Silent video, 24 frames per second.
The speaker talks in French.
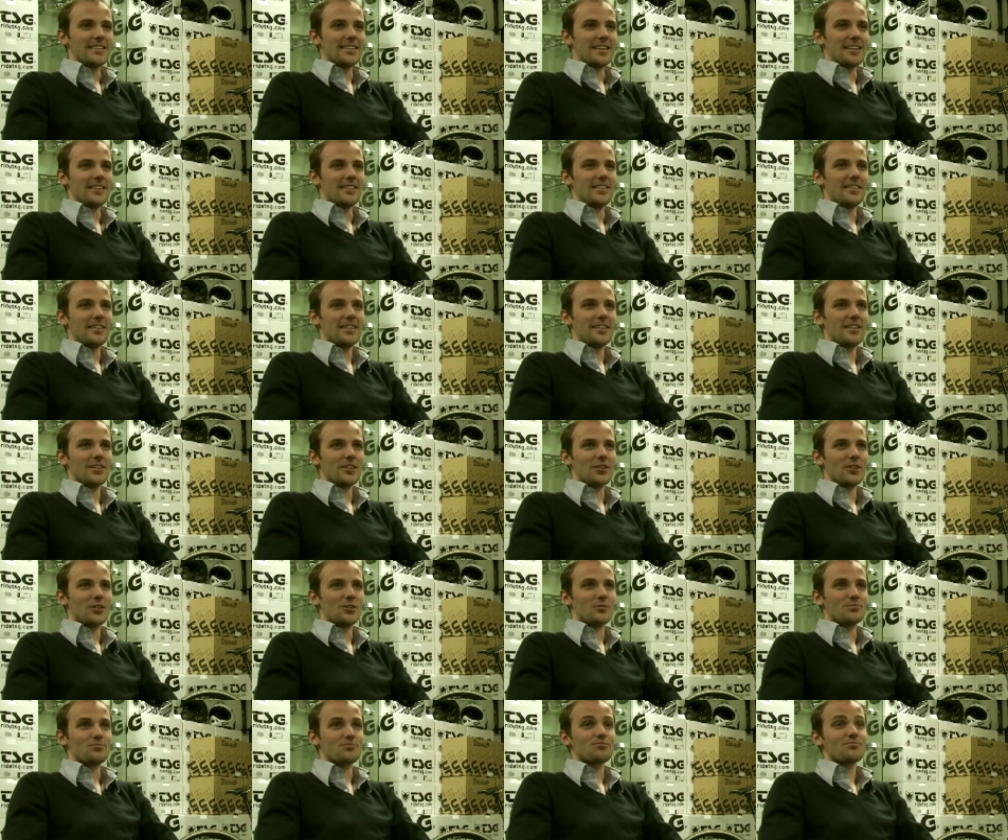qui a été
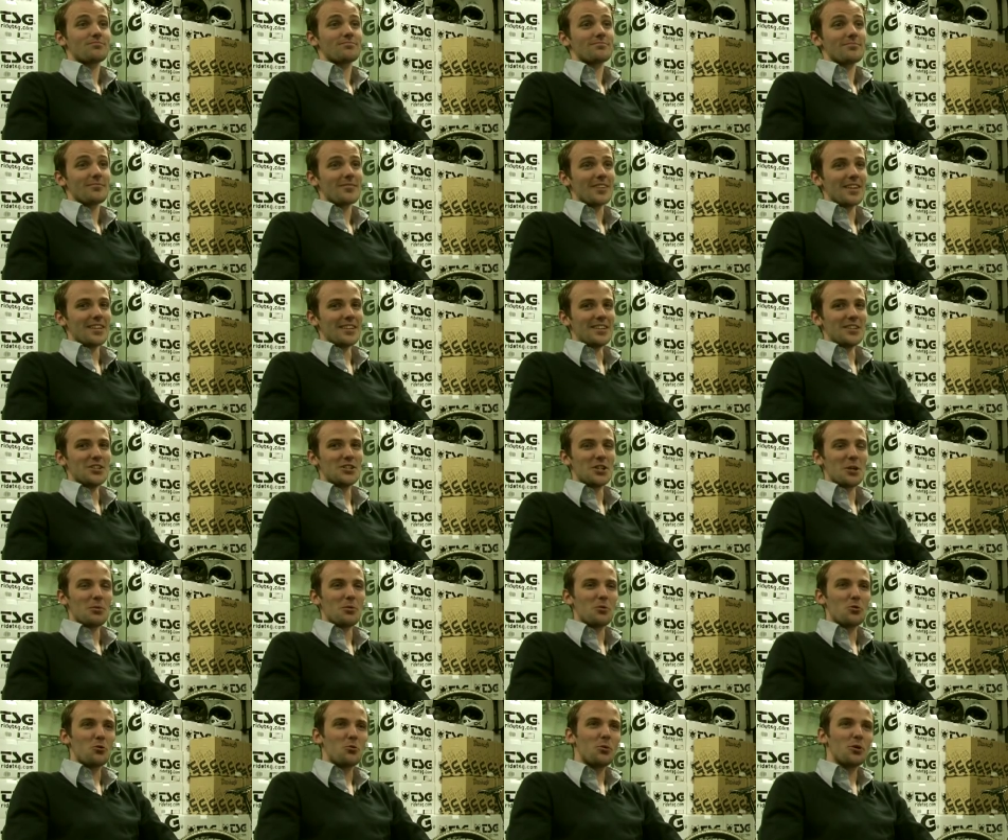
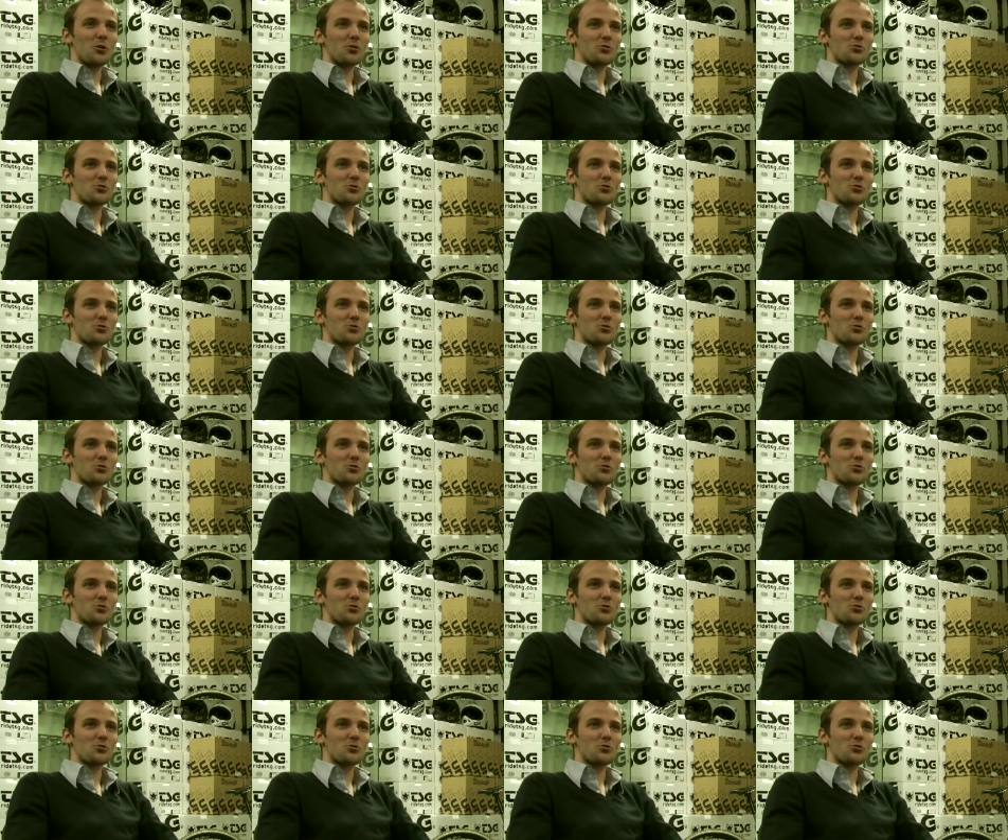légèrement coupé